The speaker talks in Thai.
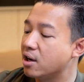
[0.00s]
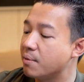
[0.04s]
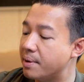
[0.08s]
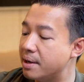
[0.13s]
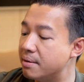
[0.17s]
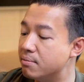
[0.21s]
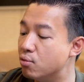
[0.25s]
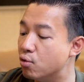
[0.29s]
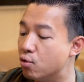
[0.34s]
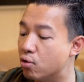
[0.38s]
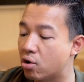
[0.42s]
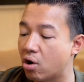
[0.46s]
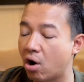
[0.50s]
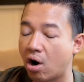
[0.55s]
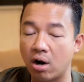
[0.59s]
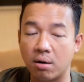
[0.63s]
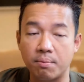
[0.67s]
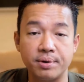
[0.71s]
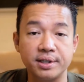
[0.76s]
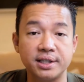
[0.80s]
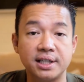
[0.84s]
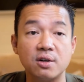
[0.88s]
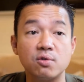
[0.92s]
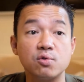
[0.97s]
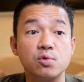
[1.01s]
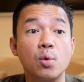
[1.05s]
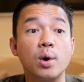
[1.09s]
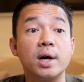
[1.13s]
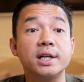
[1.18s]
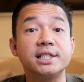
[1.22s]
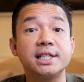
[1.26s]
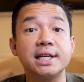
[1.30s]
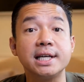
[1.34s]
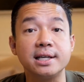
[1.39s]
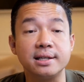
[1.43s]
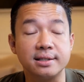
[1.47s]
เป็นหมู่เกาะ British
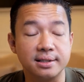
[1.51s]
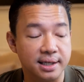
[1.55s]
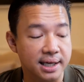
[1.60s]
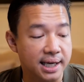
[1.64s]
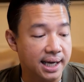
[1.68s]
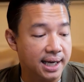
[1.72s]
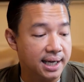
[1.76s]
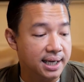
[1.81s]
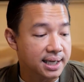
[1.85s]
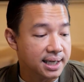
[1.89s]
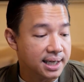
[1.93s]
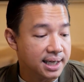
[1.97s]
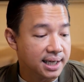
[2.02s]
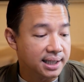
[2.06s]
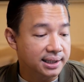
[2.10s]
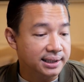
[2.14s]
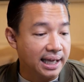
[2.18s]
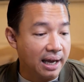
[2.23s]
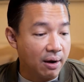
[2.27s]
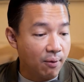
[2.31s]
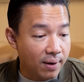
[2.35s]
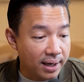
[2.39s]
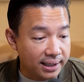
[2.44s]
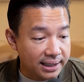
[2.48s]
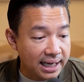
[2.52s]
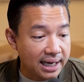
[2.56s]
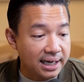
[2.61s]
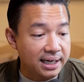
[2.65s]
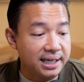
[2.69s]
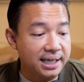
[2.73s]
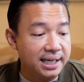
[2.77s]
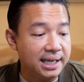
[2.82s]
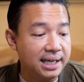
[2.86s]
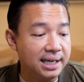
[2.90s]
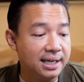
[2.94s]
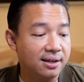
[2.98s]
Virgin นะแต่ว่าทั้ง
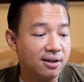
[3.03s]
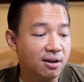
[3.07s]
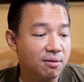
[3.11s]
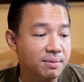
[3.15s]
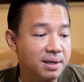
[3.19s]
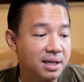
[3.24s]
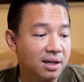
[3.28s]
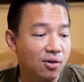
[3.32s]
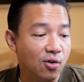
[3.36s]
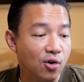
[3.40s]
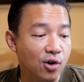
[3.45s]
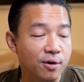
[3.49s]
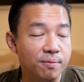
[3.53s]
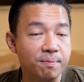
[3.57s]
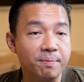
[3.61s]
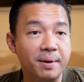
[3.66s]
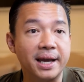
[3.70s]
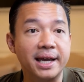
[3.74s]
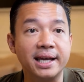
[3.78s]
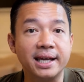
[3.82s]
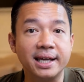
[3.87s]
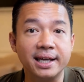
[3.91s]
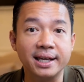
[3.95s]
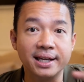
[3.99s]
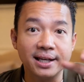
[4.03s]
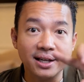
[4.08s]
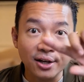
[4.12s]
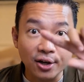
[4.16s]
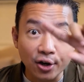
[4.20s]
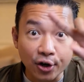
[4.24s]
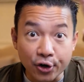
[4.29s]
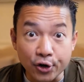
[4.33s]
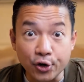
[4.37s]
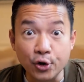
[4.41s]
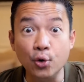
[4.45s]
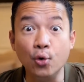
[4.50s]
นี้ก็มีคนไป
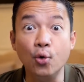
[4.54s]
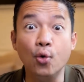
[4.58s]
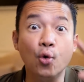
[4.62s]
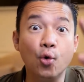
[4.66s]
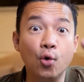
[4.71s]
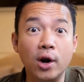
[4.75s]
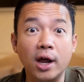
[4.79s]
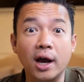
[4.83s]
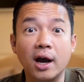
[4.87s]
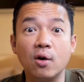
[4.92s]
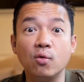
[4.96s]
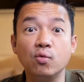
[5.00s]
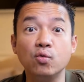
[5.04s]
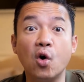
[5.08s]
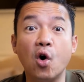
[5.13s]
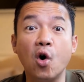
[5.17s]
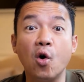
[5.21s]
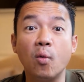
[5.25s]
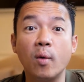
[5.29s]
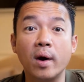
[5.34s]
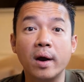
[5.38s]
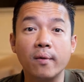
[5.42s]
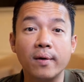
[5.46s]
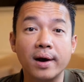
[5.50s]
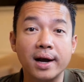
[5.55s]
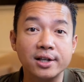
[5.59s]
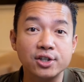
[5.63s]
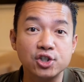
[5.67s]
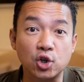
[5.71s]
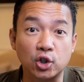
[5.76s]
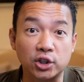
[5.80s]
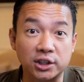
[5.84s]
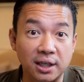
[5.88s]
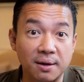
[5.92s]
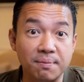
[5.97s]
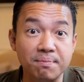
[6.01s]
ดูแล้วก็วงไว้ว่า
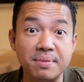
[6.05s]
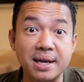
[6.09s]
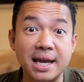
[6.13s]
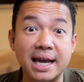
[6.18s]
จดทะเบียน